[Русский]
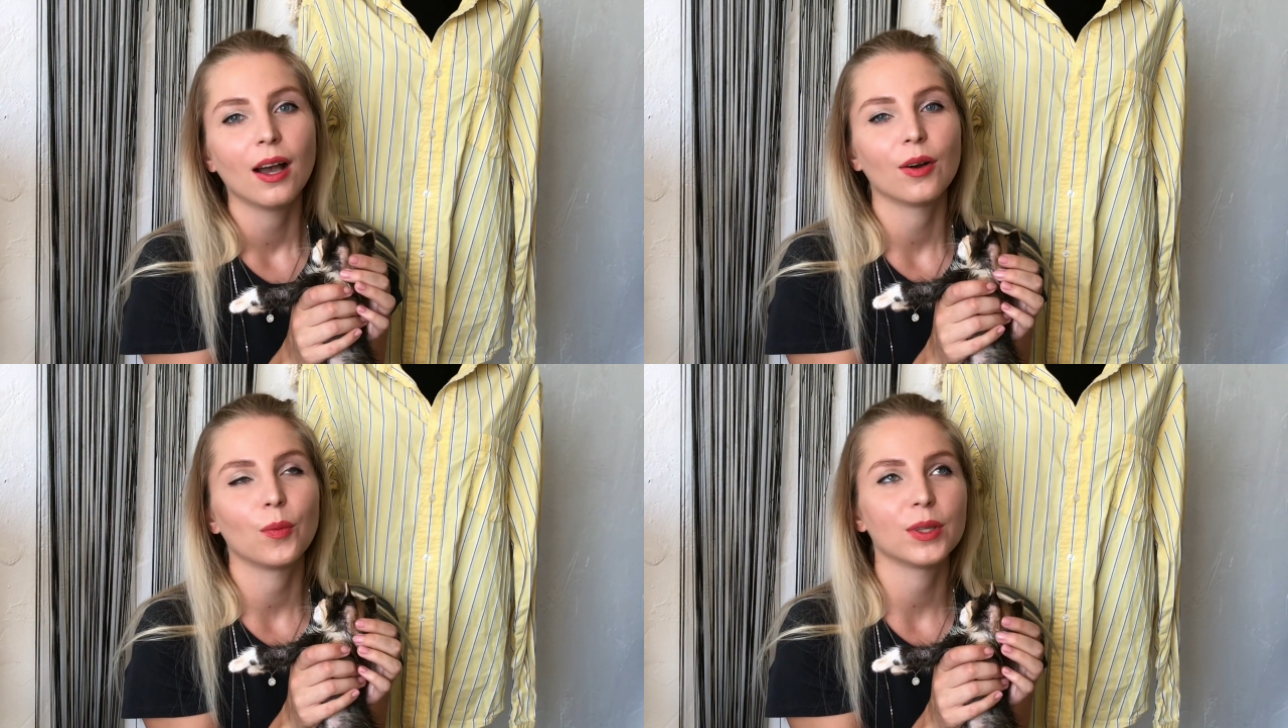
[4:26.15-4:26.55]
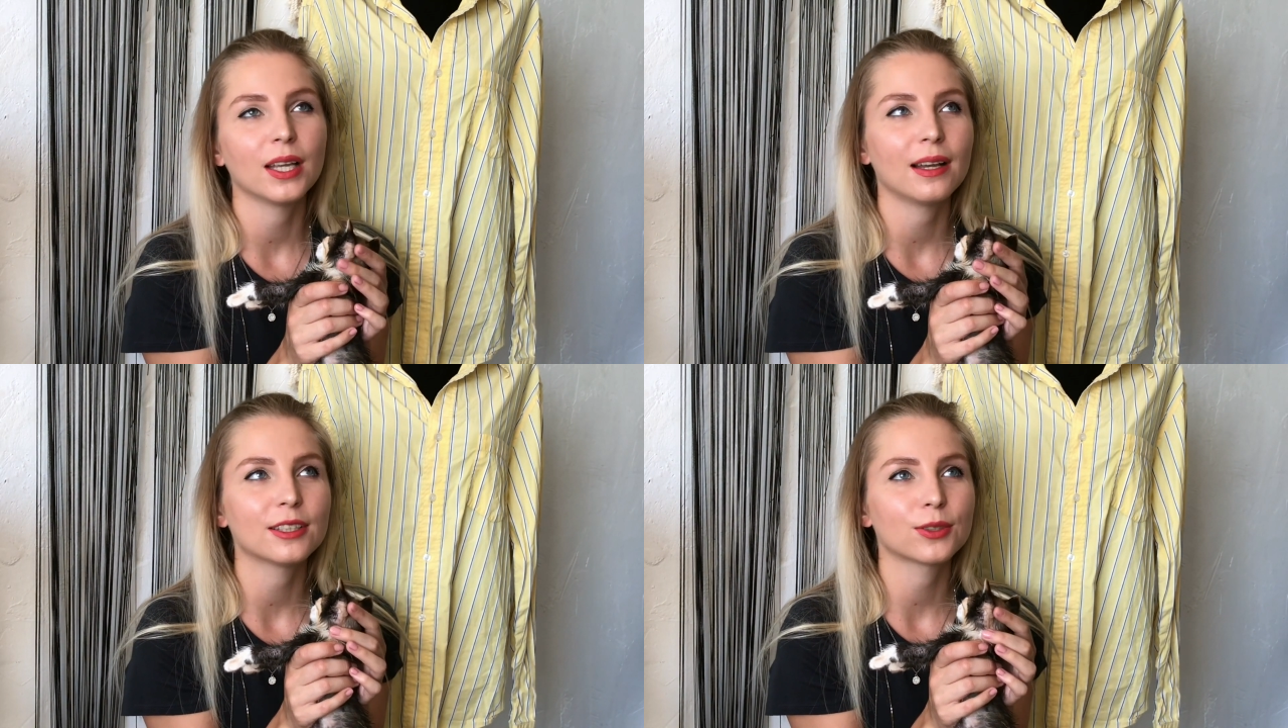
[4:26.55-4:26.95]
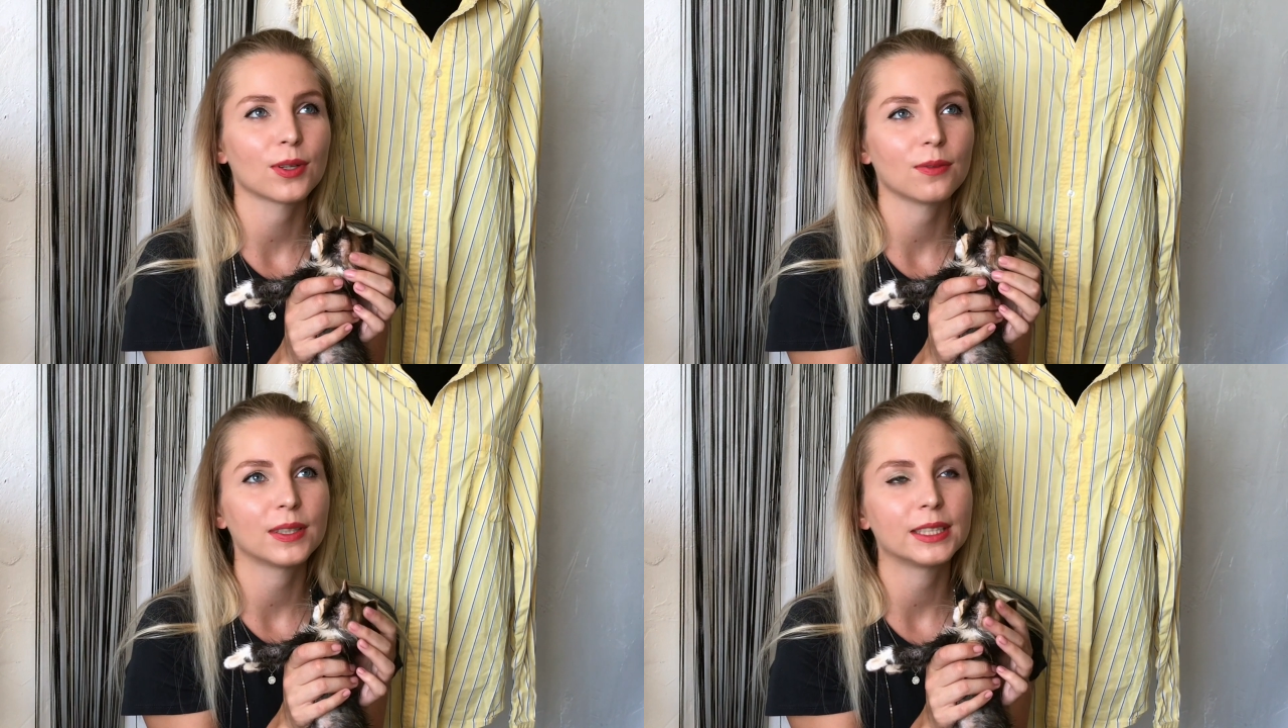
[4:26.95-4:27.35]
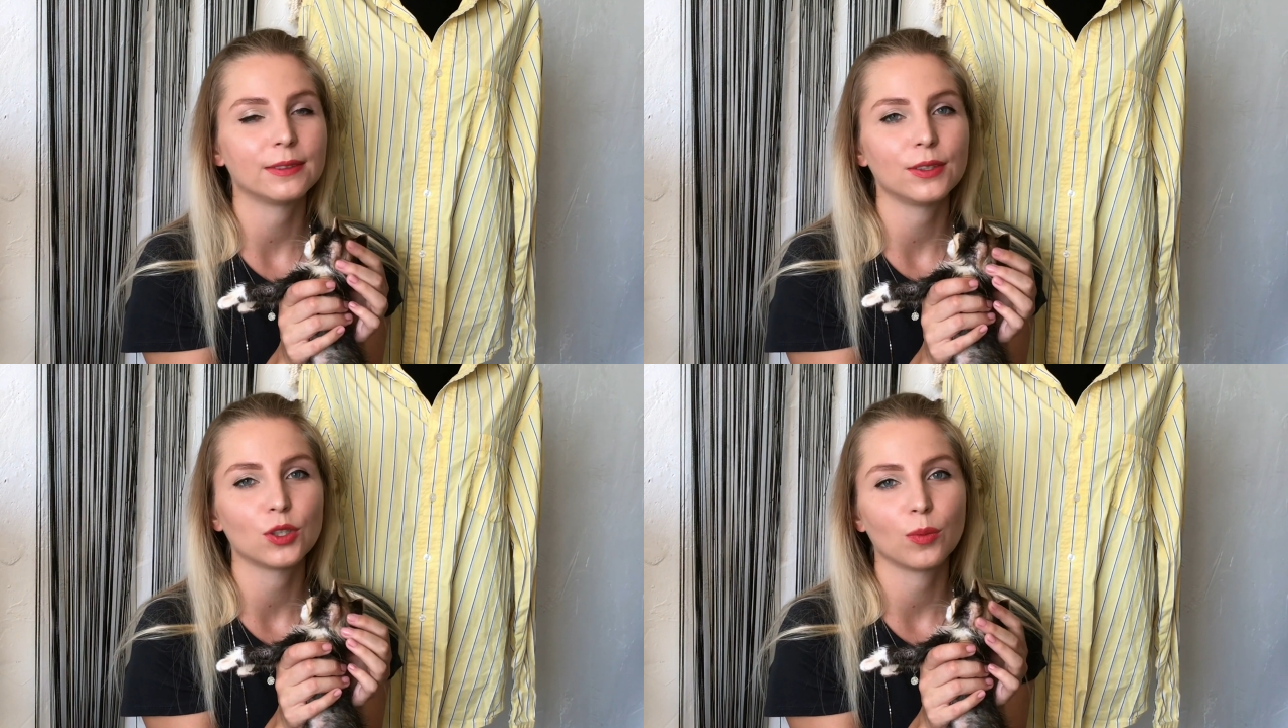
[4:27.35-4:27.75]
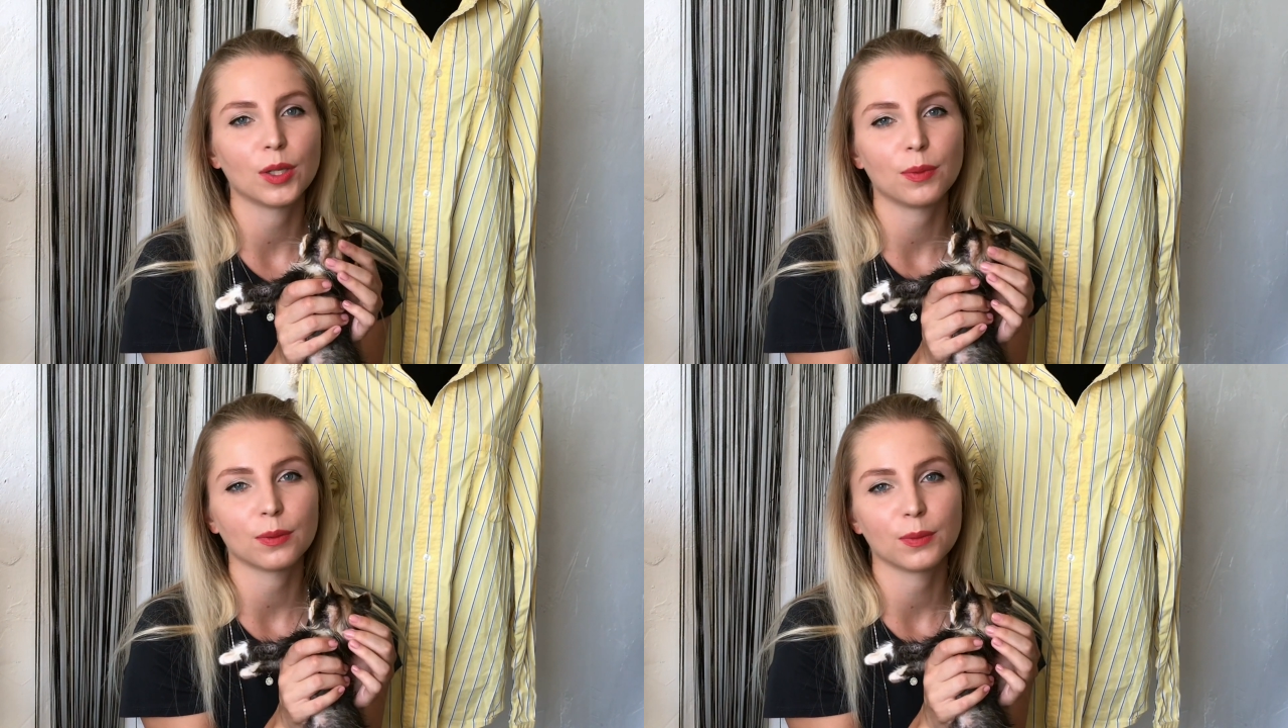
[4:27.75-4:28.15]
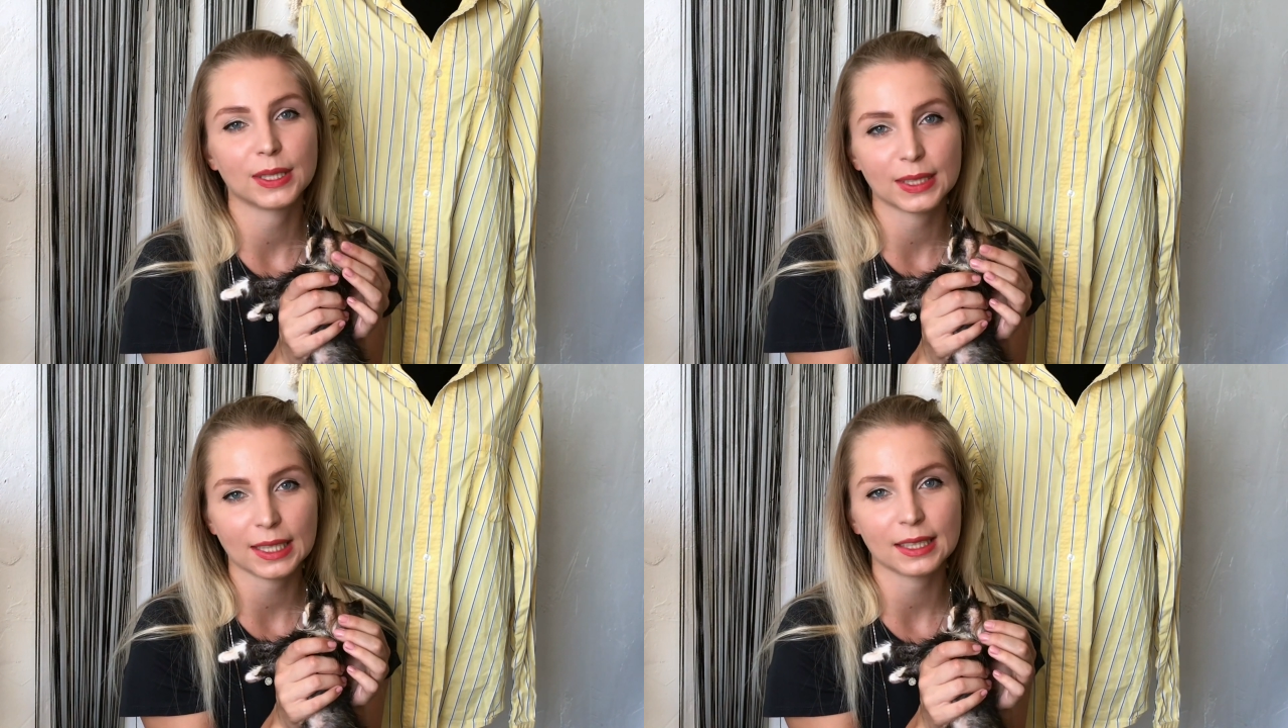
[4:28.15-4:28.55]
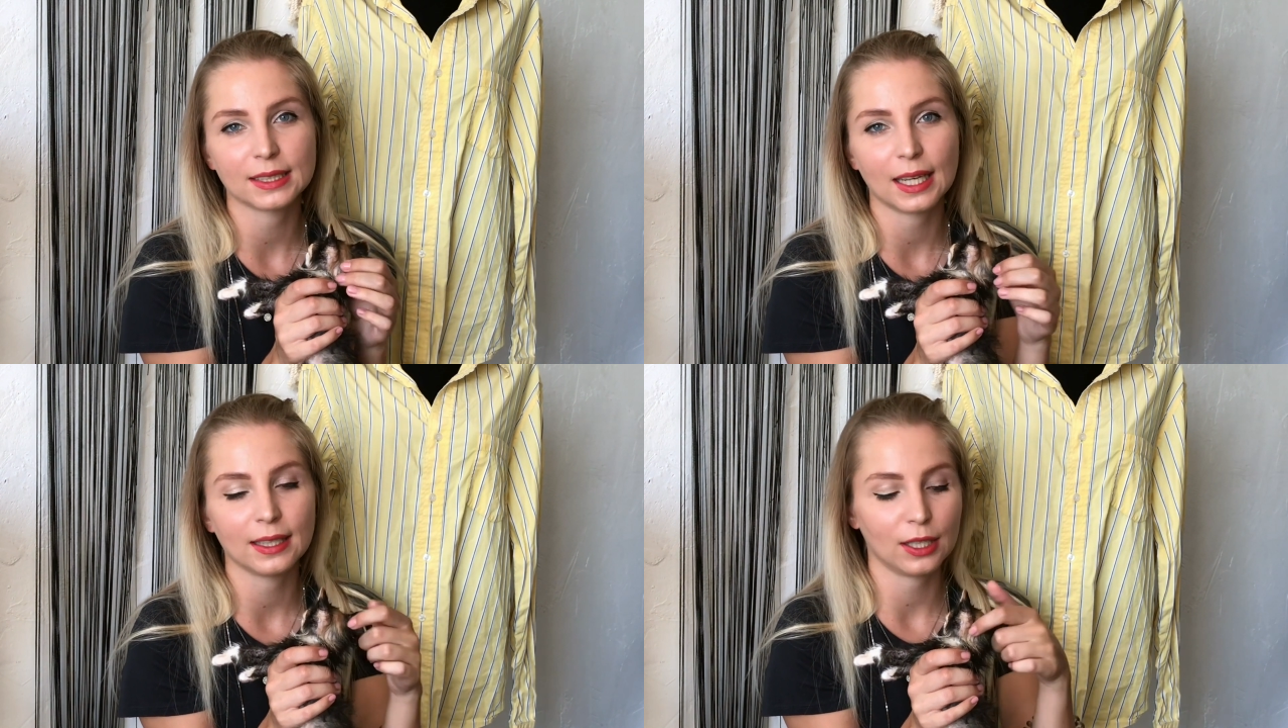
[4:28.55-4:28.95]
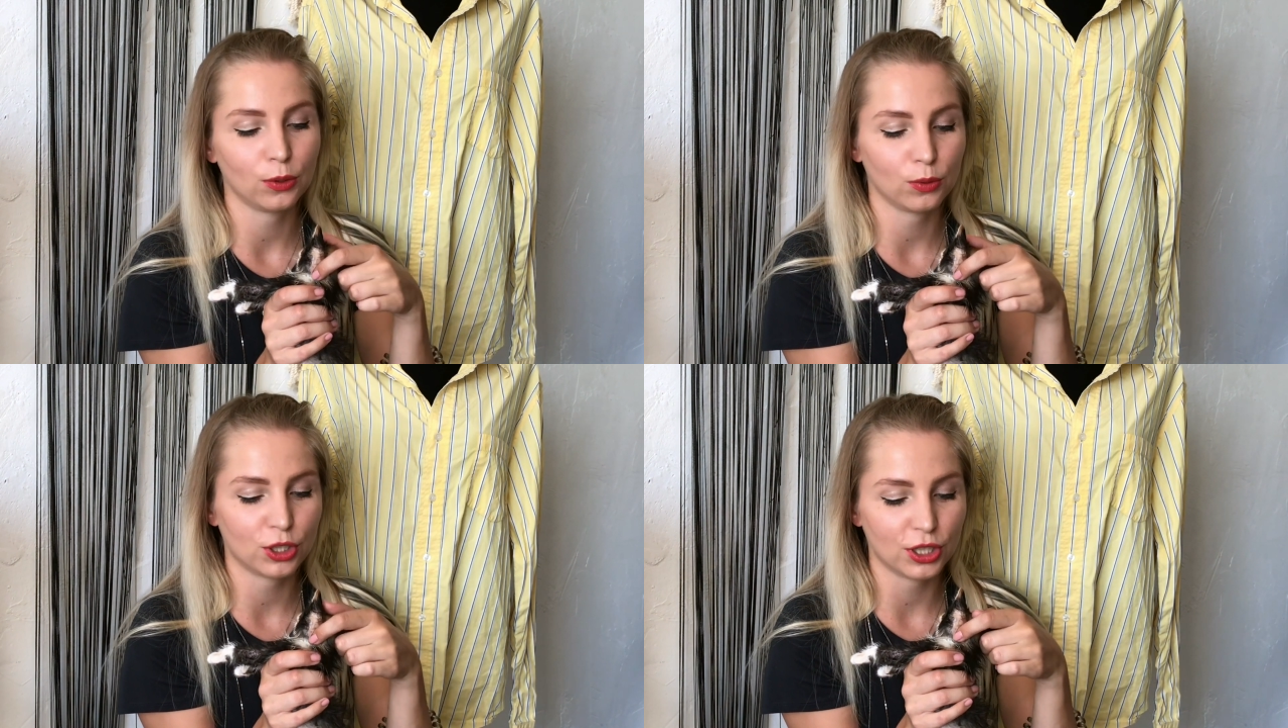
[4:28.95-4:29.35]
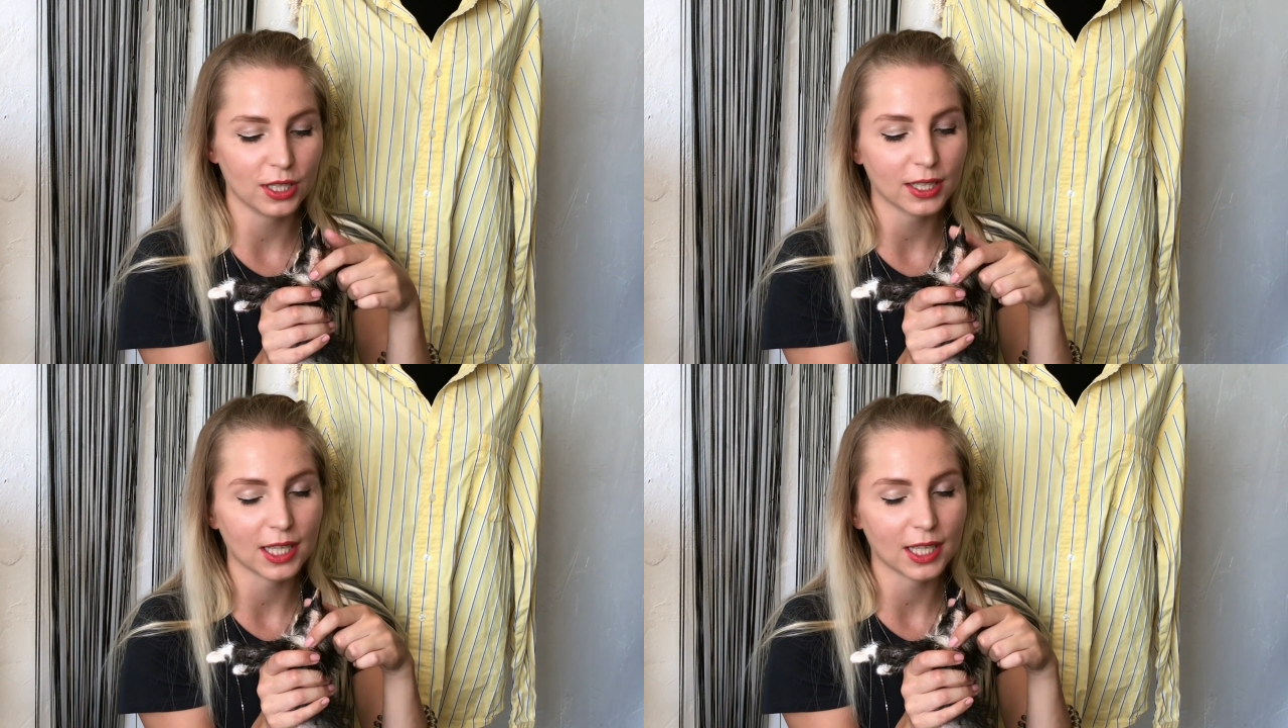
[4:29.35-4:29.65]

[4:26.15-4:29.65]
А у меня скоро выйдет видео, мой, мой заказ сайта New Chic.